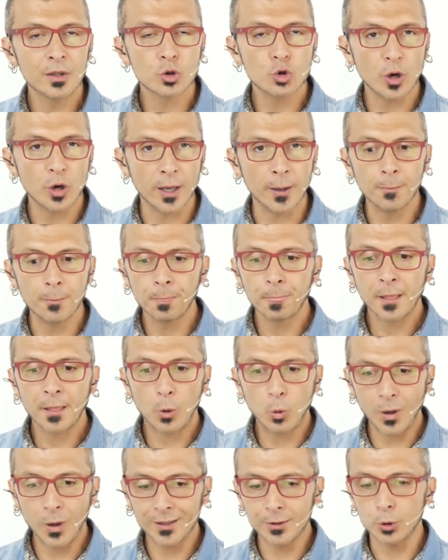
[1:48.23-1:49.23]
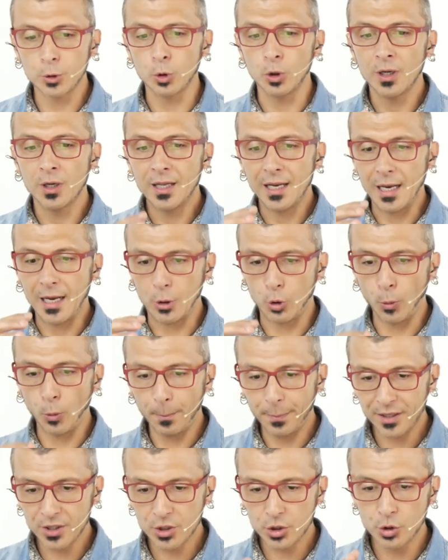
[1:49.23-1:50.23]
cioè quando la
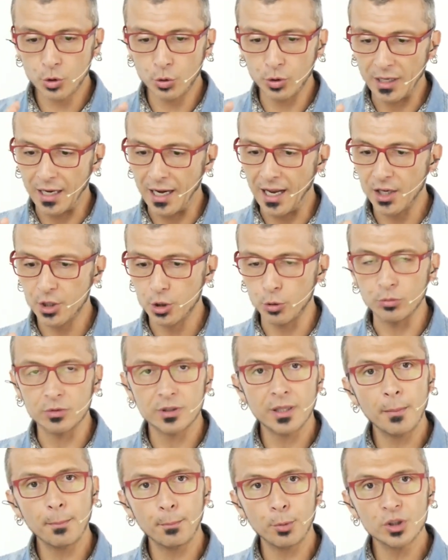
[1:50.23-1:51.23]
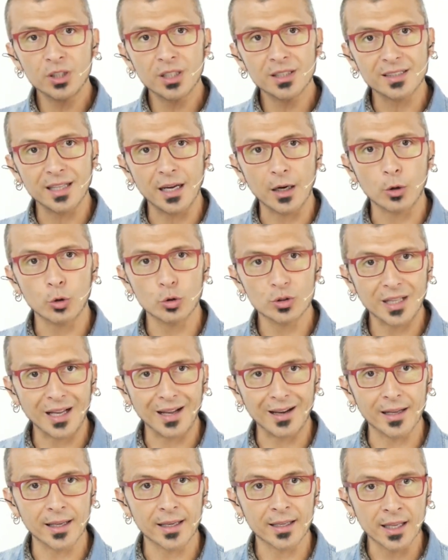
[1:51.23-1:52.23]
compressione lascia un tempo di attacco
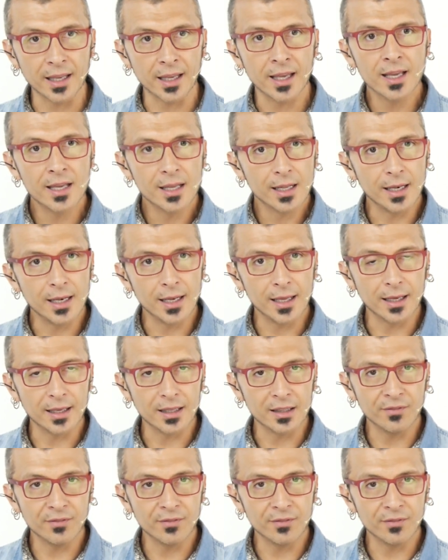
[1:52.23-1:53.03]
tale che le,